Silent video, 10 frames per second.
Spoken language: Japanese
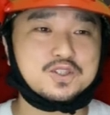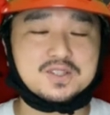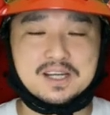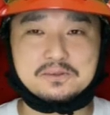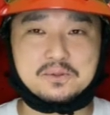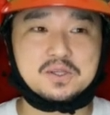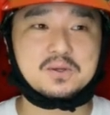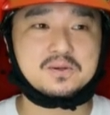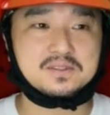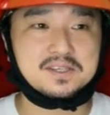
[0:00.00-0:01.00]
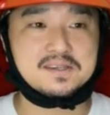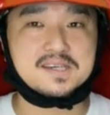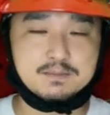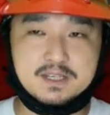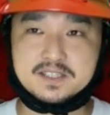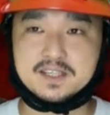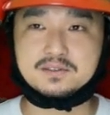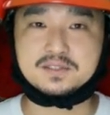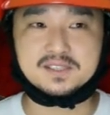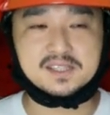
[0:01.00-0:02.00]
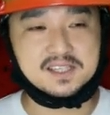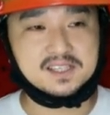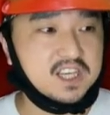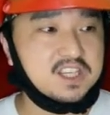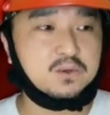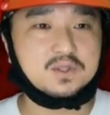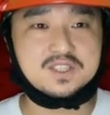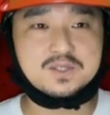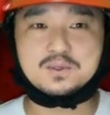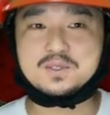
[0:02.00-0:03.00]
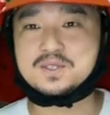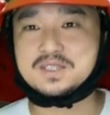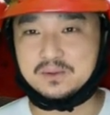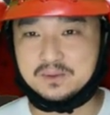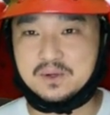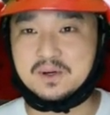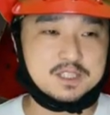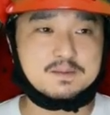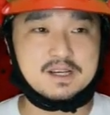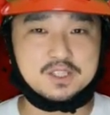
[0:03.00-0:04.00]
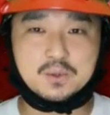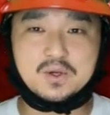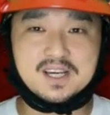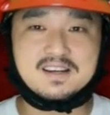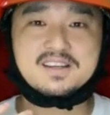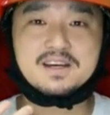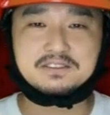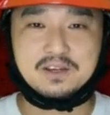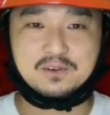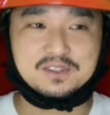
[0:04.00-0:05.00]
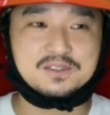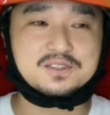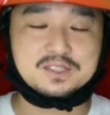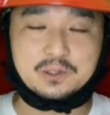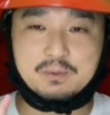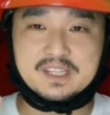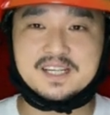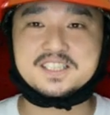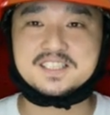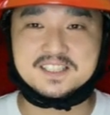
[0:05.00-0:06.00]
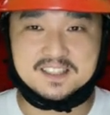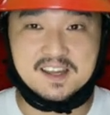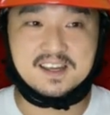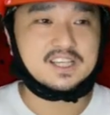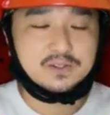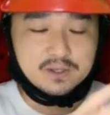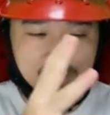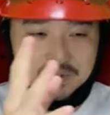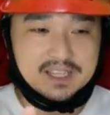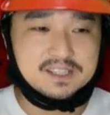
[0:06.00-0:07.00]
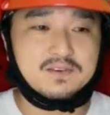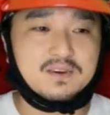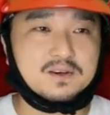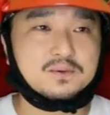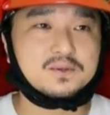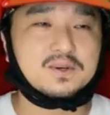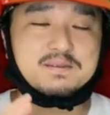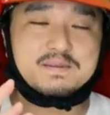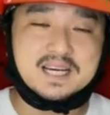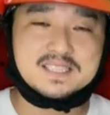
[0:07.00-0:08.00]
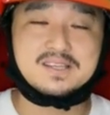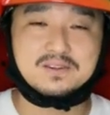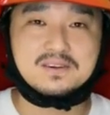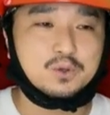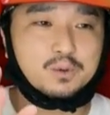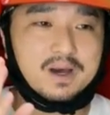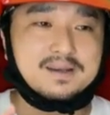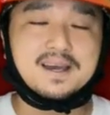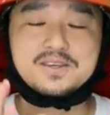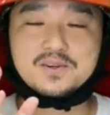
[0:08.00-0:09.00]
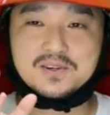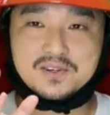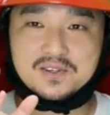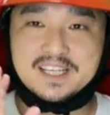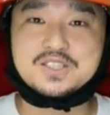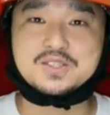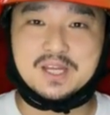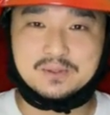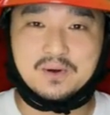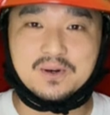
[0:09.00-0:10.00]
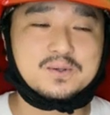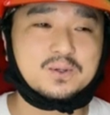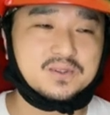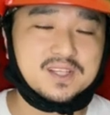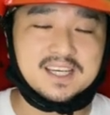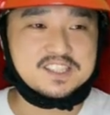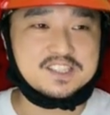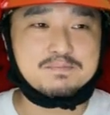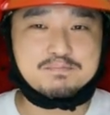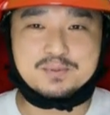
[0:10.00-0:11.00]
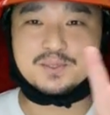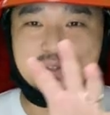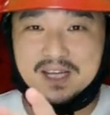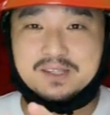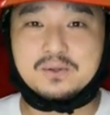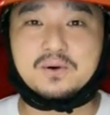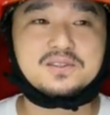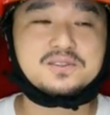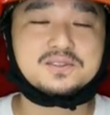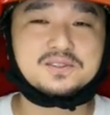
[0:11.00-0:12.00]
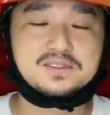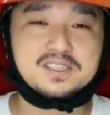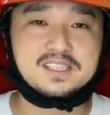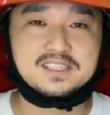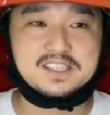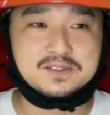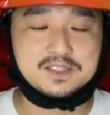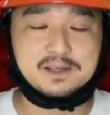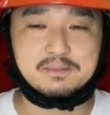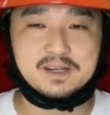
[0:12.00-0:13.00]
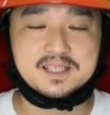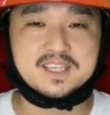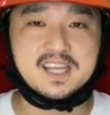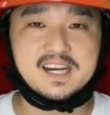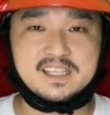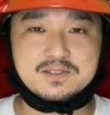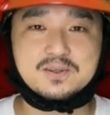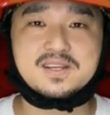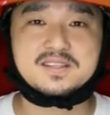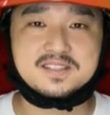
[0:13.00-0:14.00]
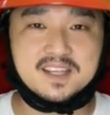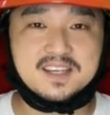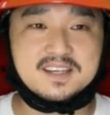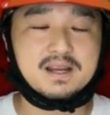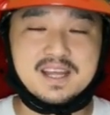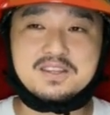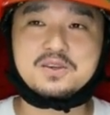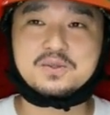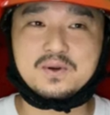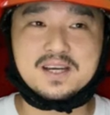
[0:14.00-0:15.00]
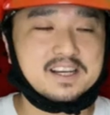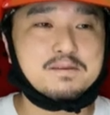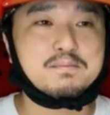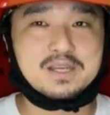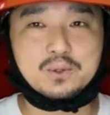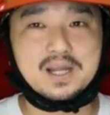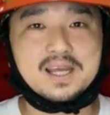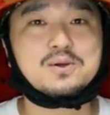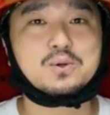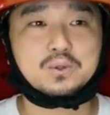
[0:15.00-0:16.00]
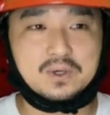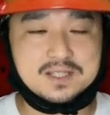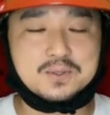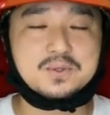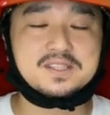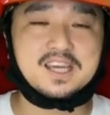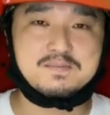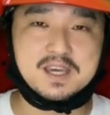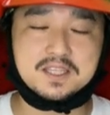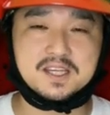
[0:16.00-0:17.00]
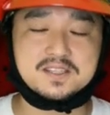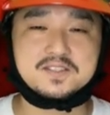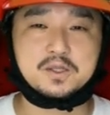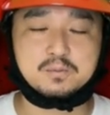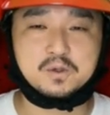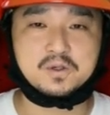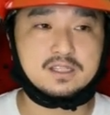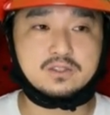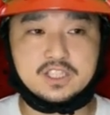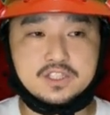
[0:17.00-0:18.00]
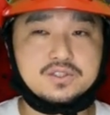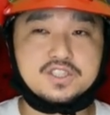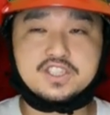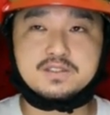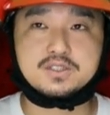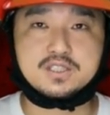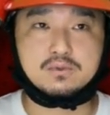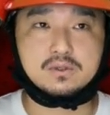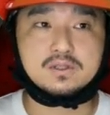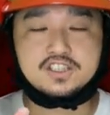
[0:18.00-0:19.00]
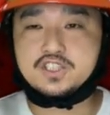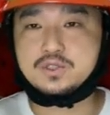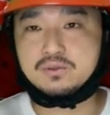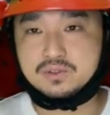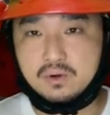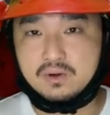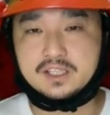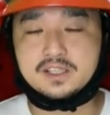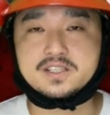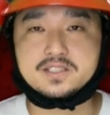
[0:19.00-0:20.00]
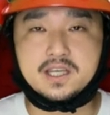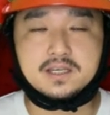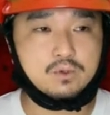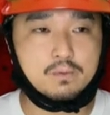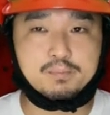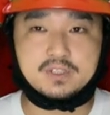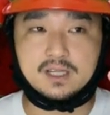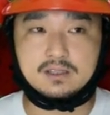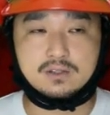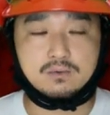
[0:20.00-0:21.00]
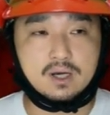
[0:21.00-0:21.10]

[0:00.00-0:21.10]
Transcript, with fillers: 襲来の時のように、神風が吹いて敵を一掃するだろうと、まあ、つまり上位が叶うだろうっていうふうに述べたらしいんですね。なのでこの団体は、本当神風のことばっか言う連中だということで、新風連という風にニックネームが付けられたそうなんですね。まあ、連っていうのは連盟とか連合とかそういった意味合いなんですけども、なので中心人物も神職の方ですね。トップになったの